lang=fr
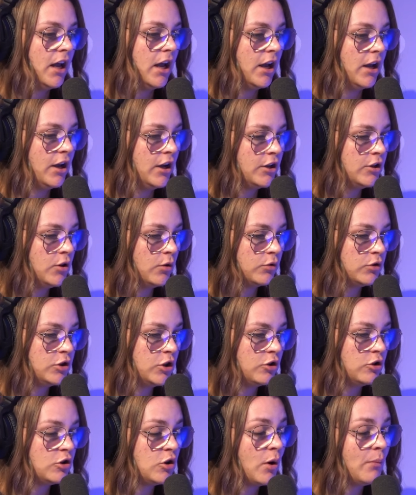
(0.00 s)
Euh, donc,
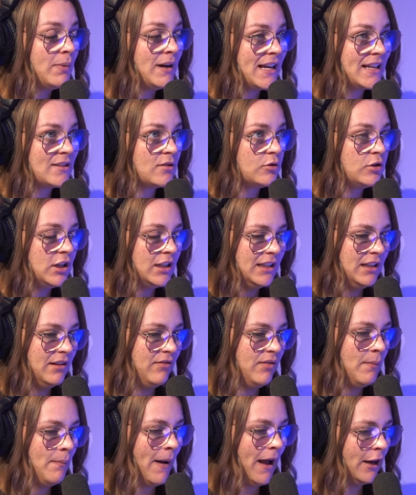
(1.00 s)
il y a une compilation qui a été
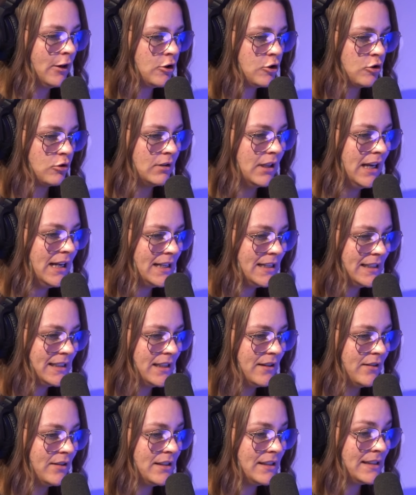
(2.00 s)
faite par le journal et,
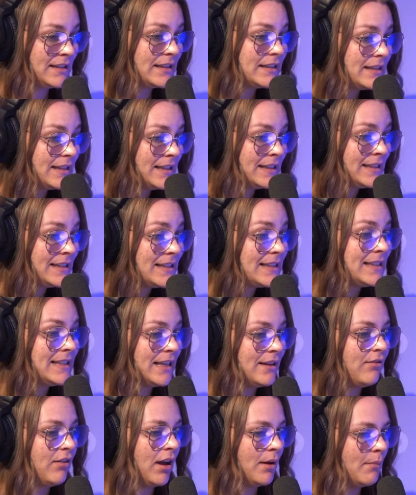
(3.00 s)
c'est ce
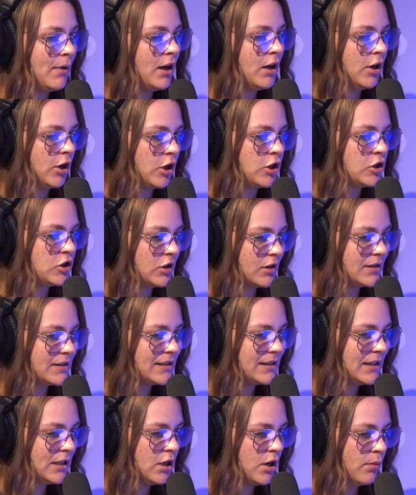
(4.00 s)
qui est vraiment
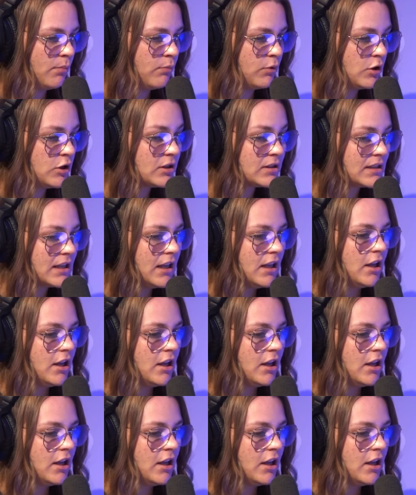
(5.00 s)
ressorti le plus.